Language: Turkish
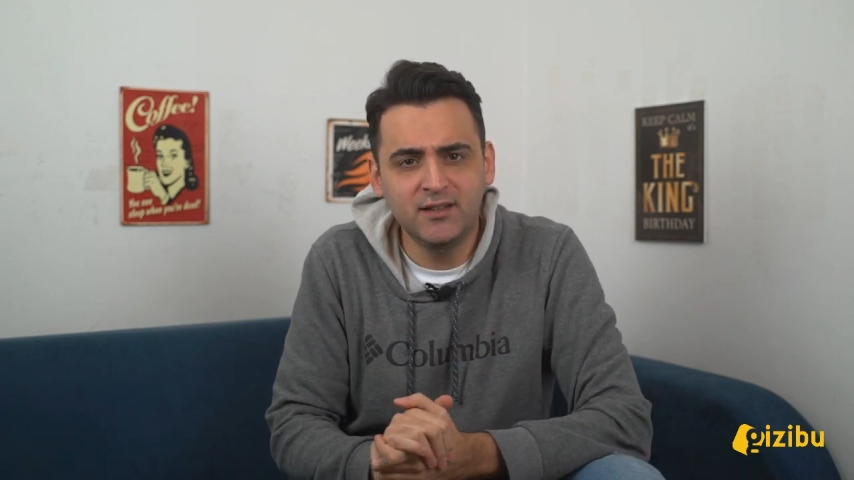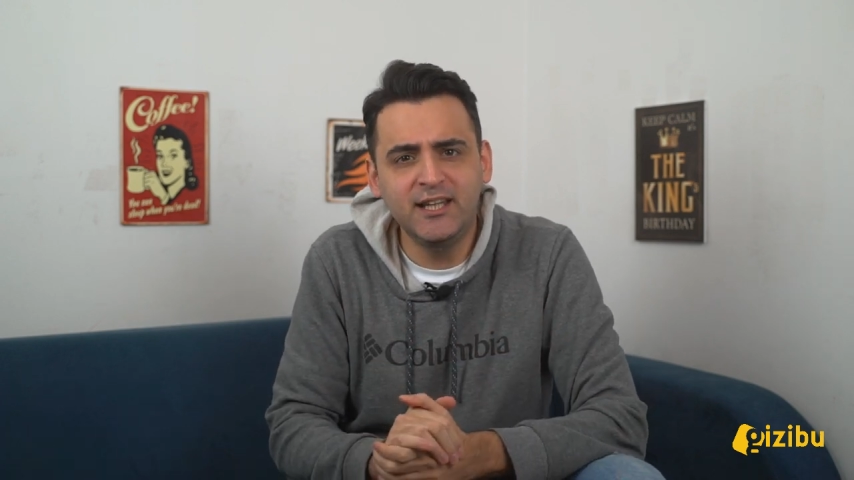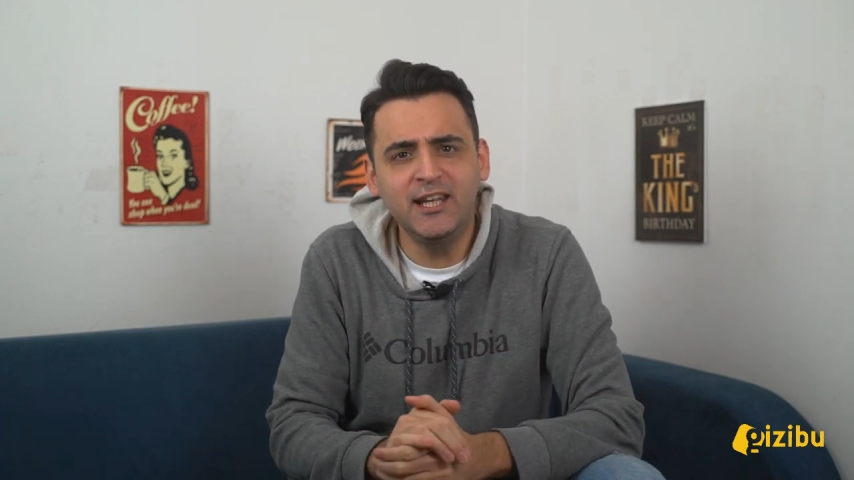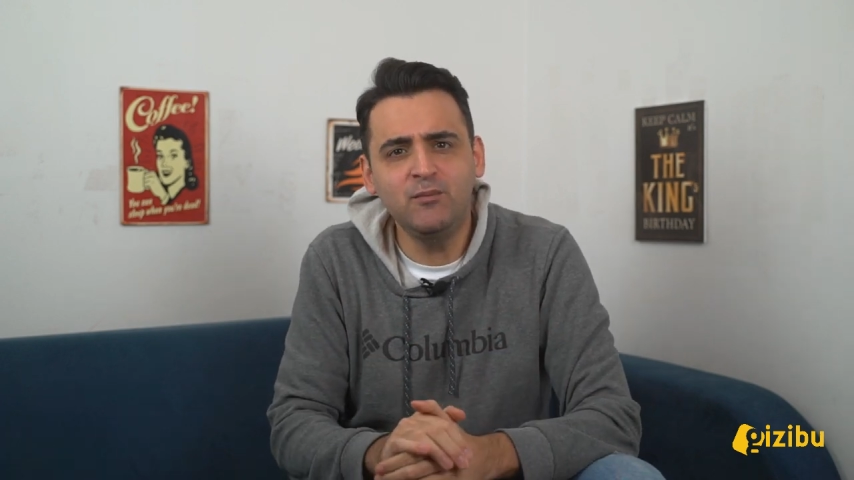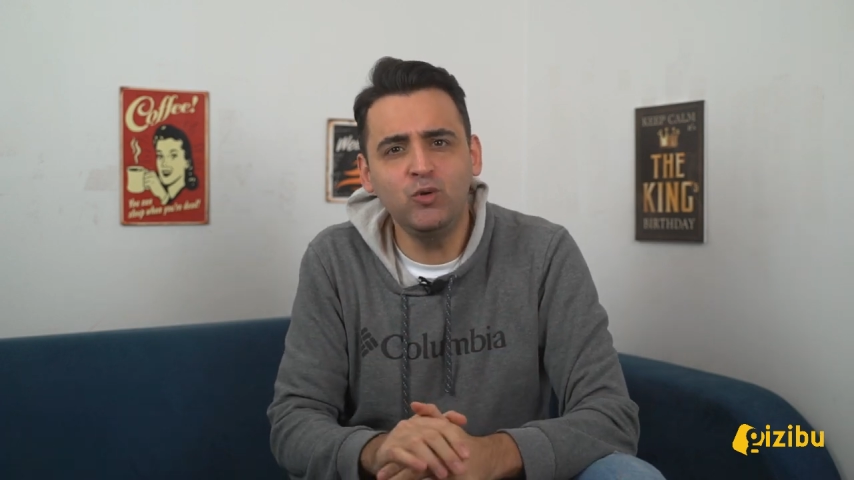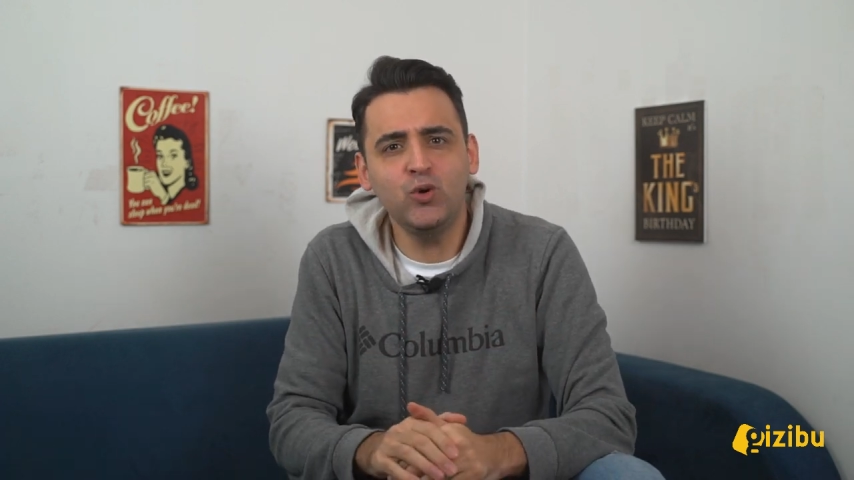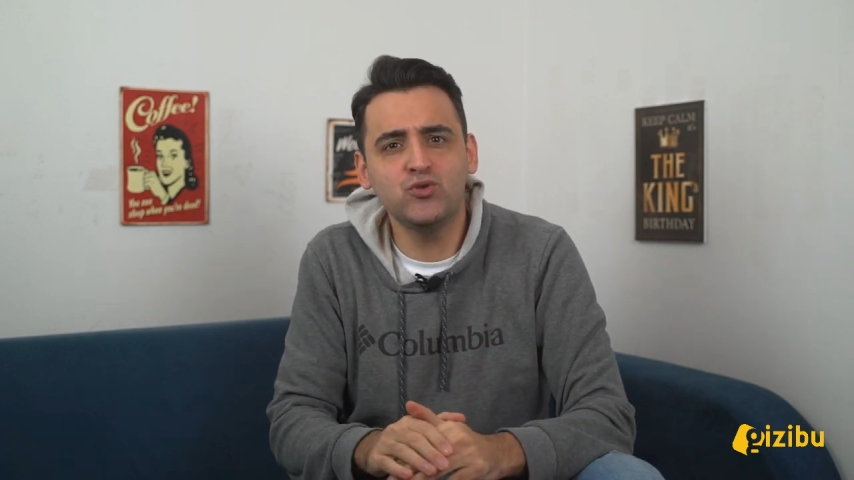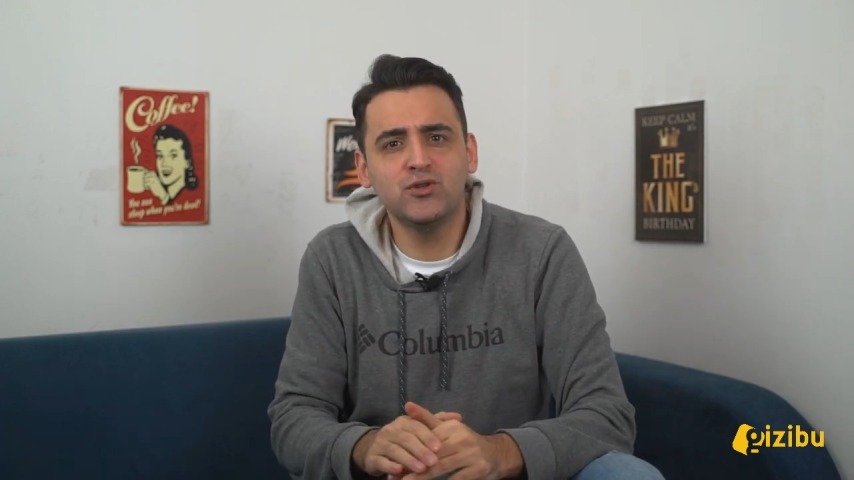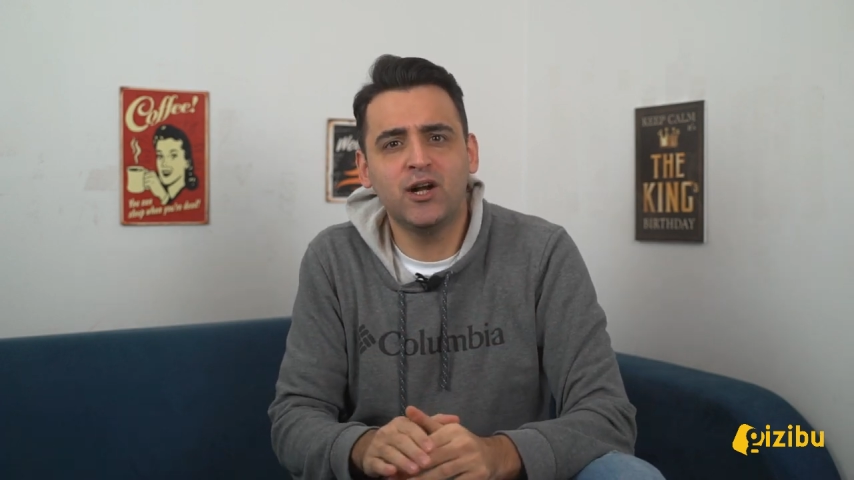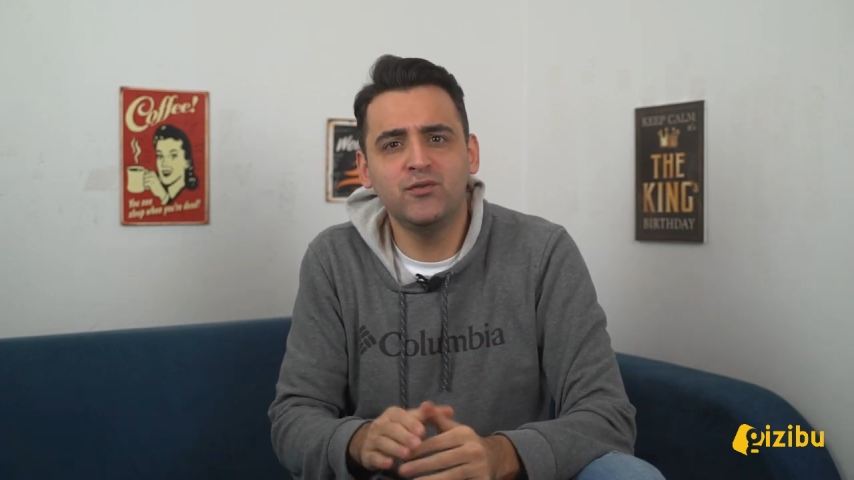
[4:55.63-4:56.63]
Deneyimli
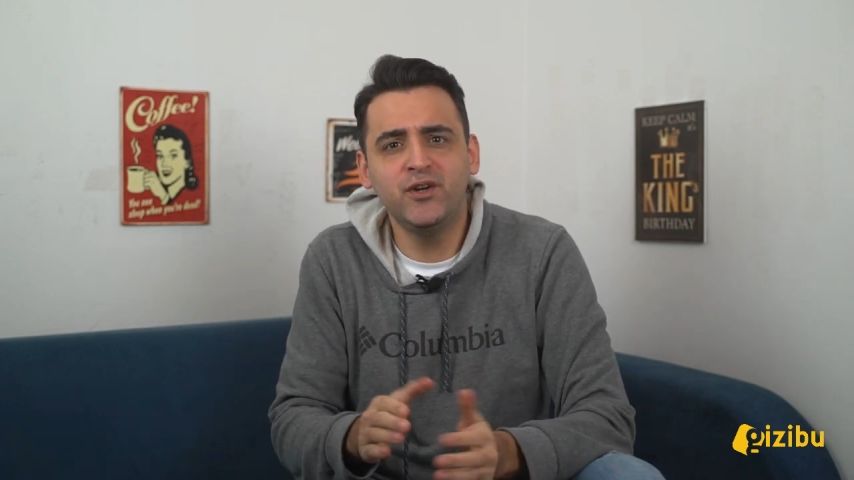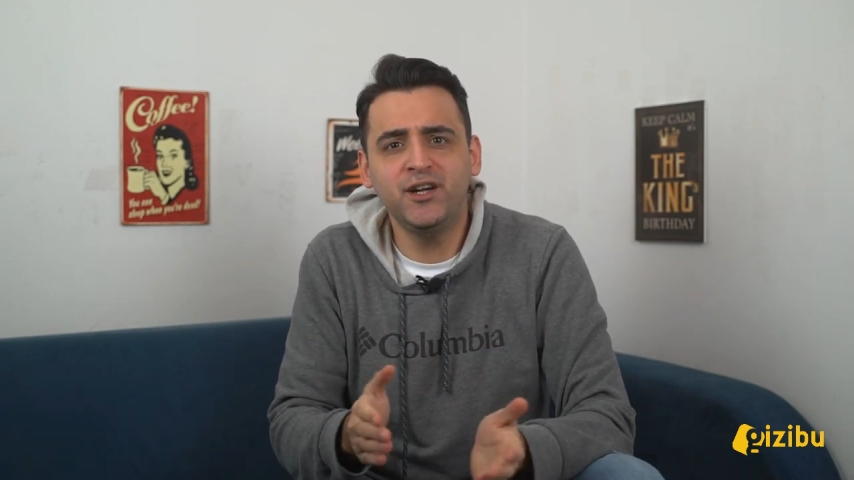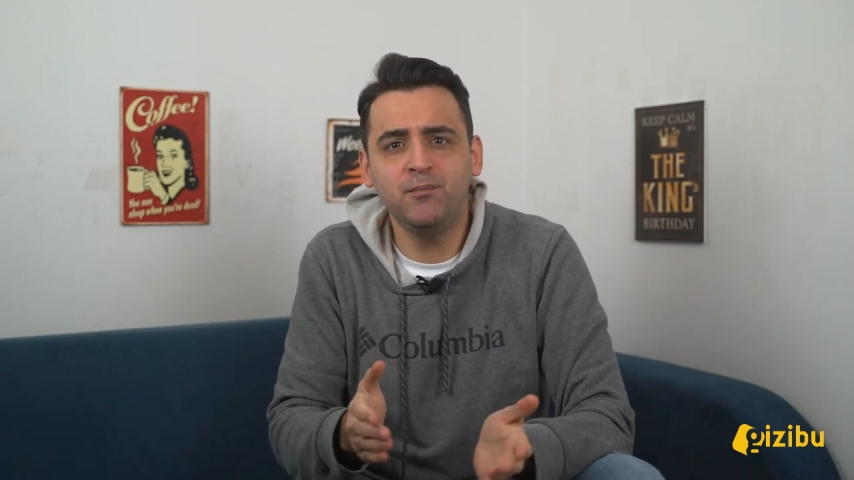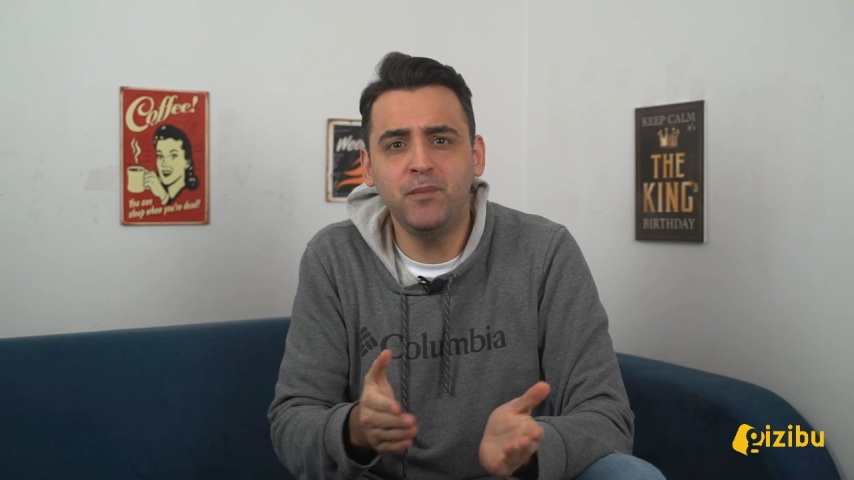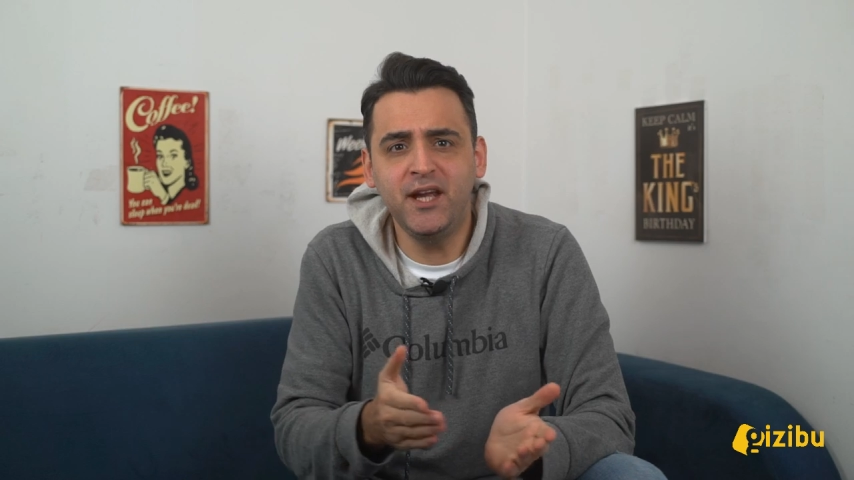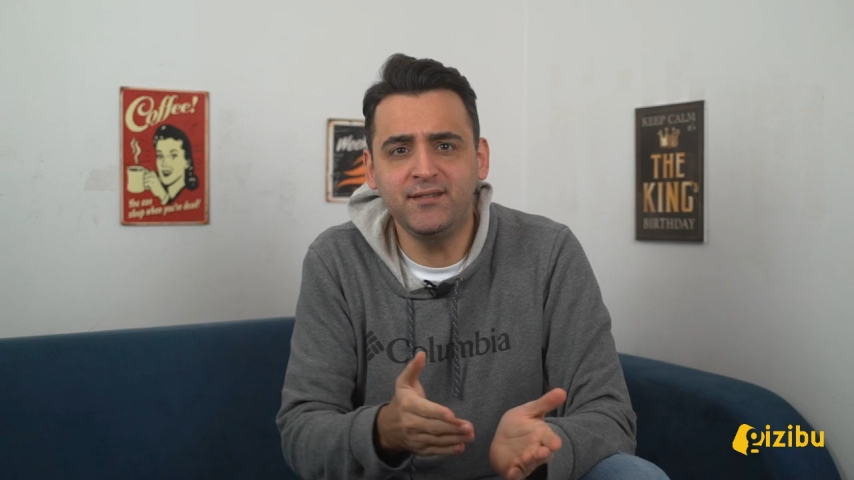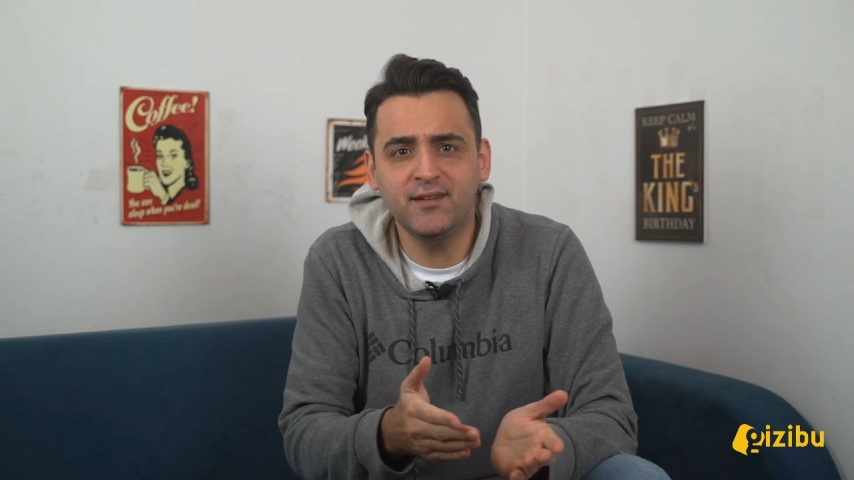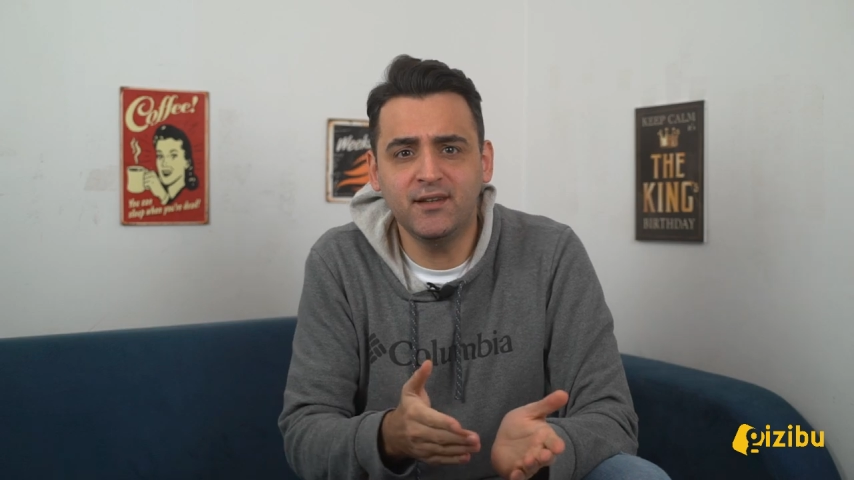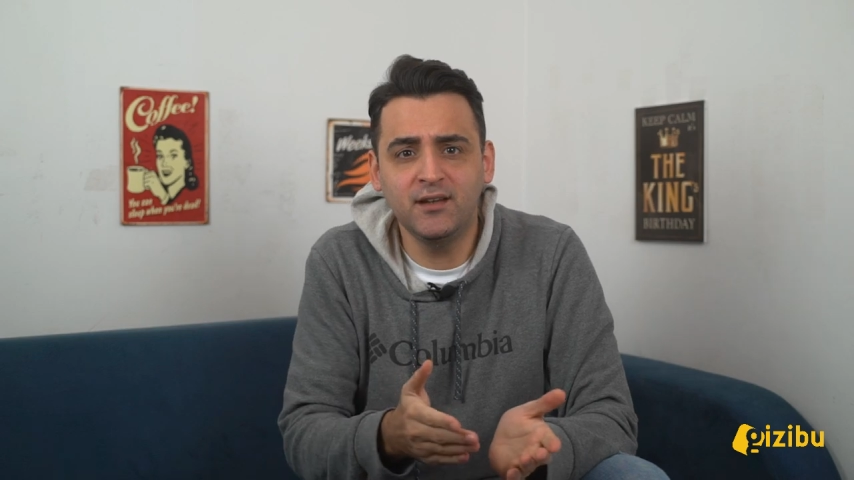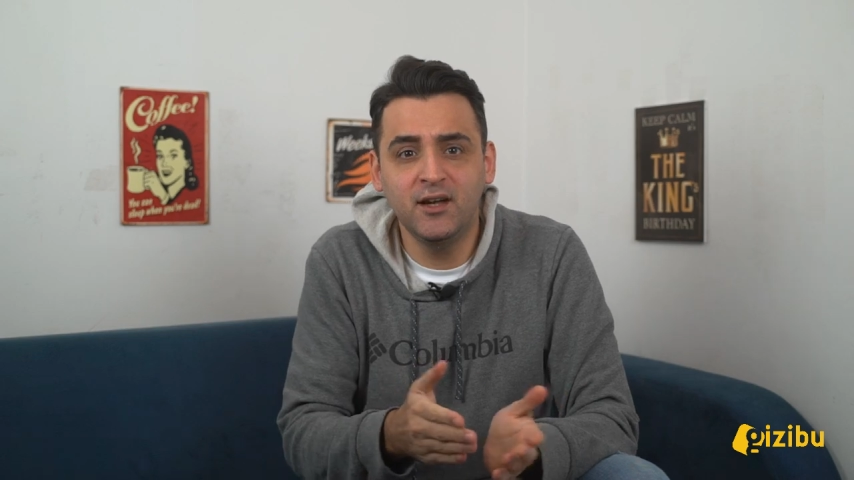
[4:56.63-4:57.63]
oyuncular Warren
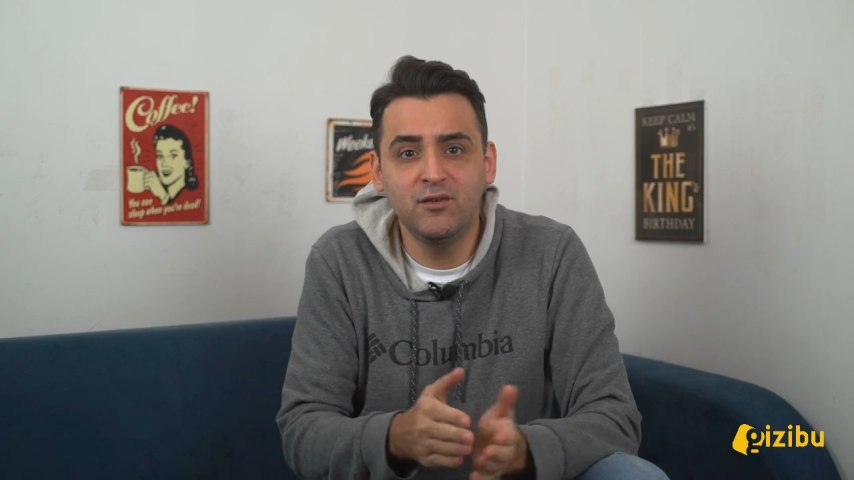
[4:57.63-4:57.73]
Beatty